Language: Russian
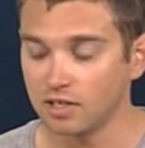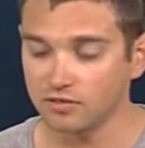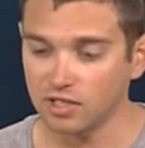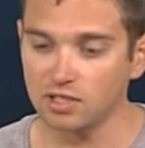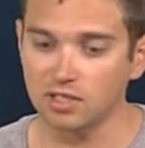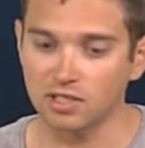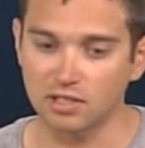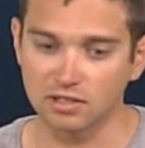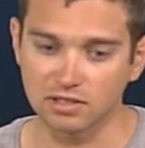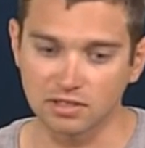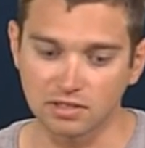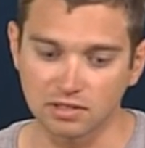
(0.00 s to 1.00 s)
В-третьих,
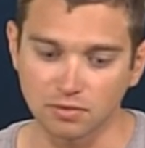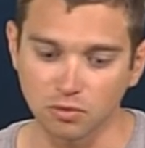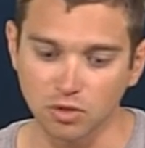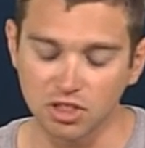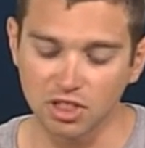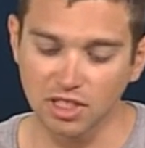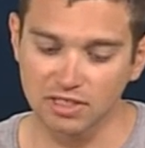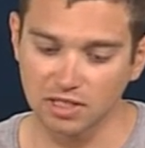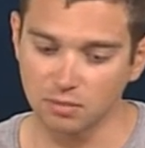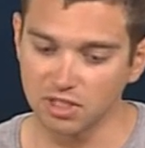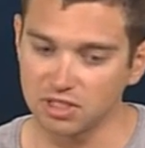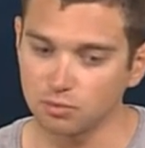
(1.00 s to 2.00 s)
э, очень
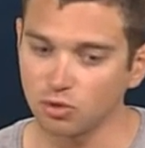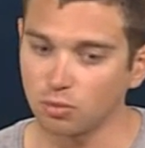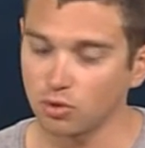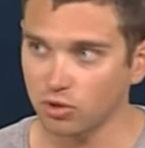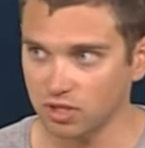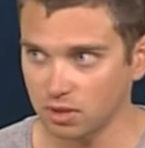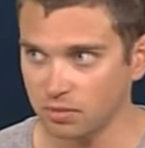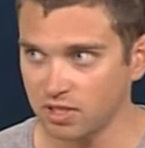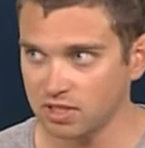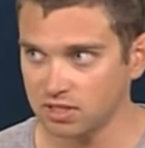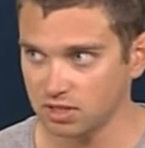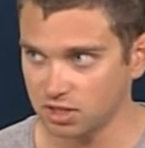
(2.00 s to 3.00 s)
часто именно симптомы горной
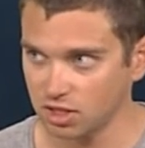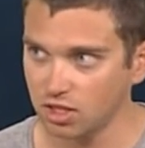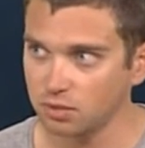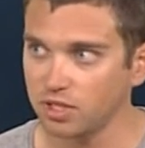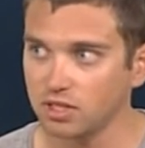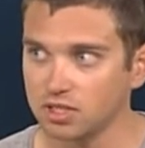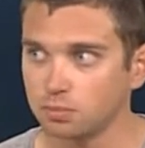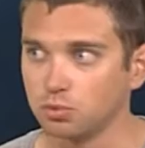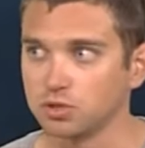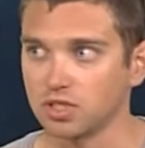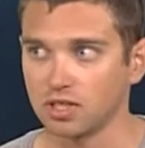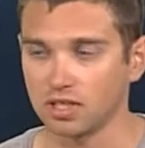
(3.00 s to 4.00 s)
болезни начинают бить на
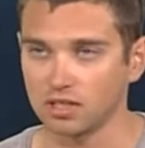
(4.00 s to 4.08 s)
спуске.